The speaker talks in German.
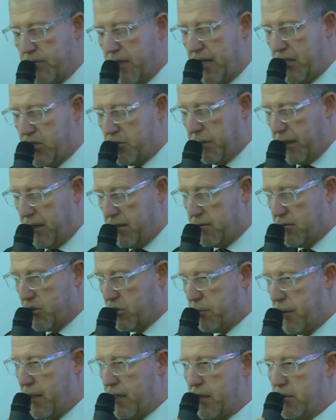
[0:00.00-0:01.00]
entsprechende
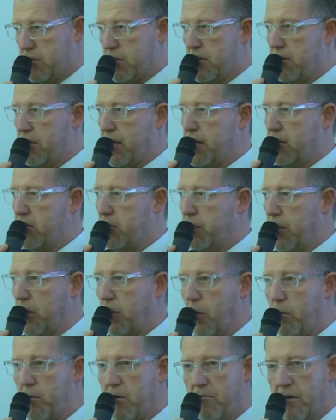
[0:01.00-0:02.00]
Spieler zur Zeit zu
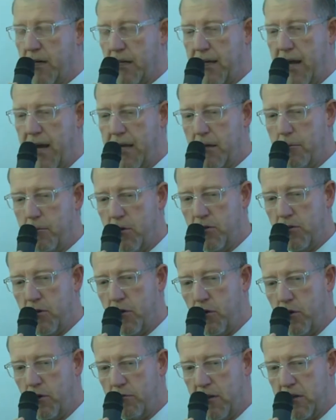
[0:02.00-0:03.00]
bekommen, weil keiner
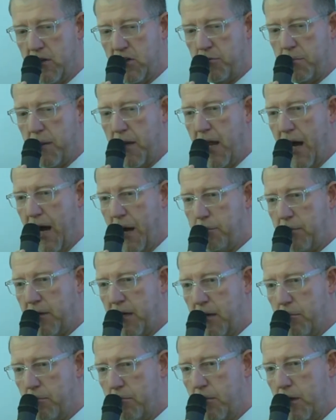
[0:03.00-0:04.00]
möchte irgendwelche Spieler
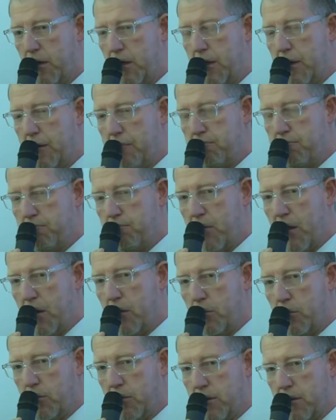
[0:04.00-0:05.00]
abgeben
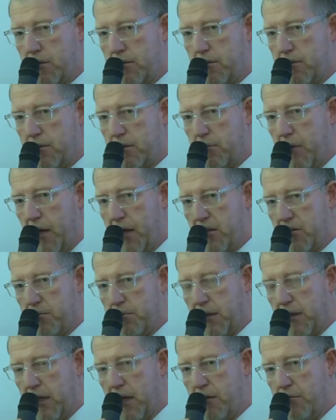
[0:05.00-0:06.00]
und das ist immer alles
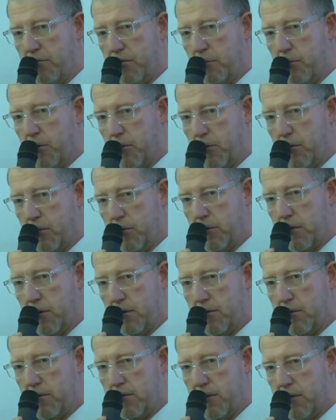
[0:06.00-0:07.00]
mit Geld verbunden und
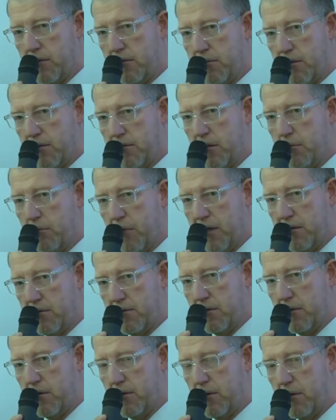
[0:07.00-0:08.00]
das ist das, was den
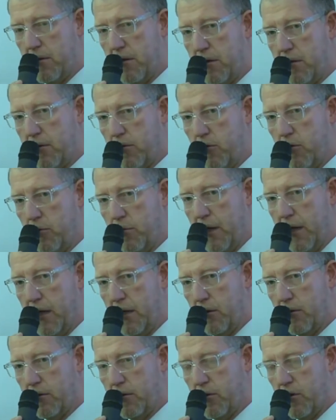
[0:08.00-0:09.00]
meisten
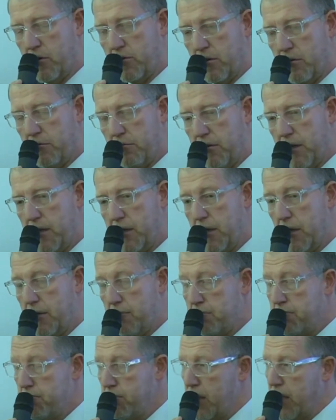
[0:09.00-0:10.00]
überall auch in Deutschland fehlt.
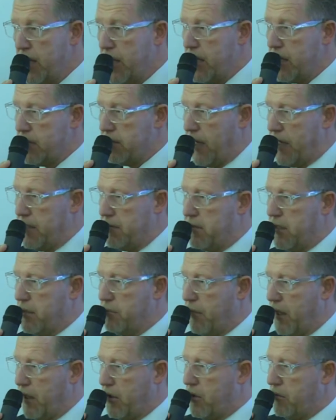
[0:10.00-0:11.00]
Das einzige
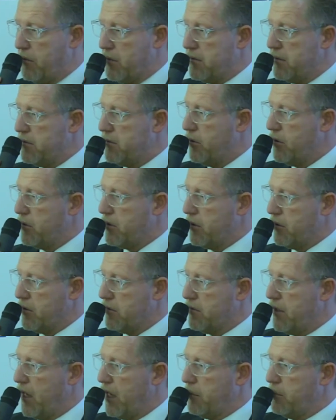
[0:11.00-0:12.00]
Manko, was ich heute
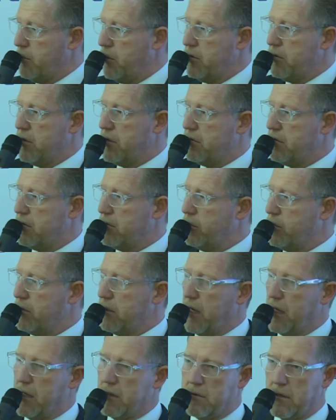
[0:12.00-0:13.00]
noch sagen möchte, es ist
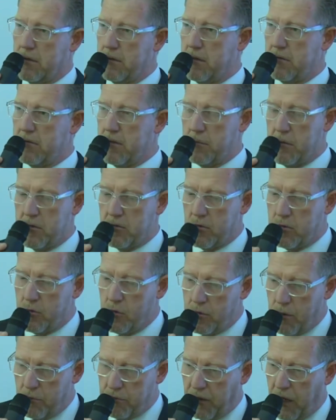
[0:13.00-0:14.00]
ungern, das hat nichts damit zu
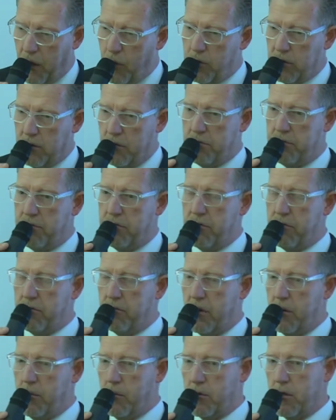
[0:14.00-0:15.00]
tun, ob Frauen gefühlt
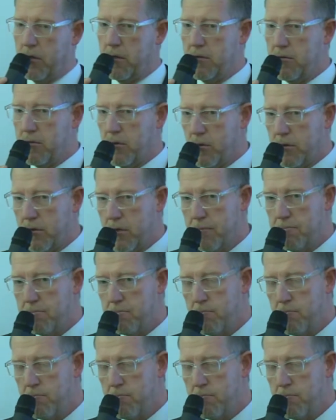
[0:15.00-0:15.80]
haben oder nicht heute.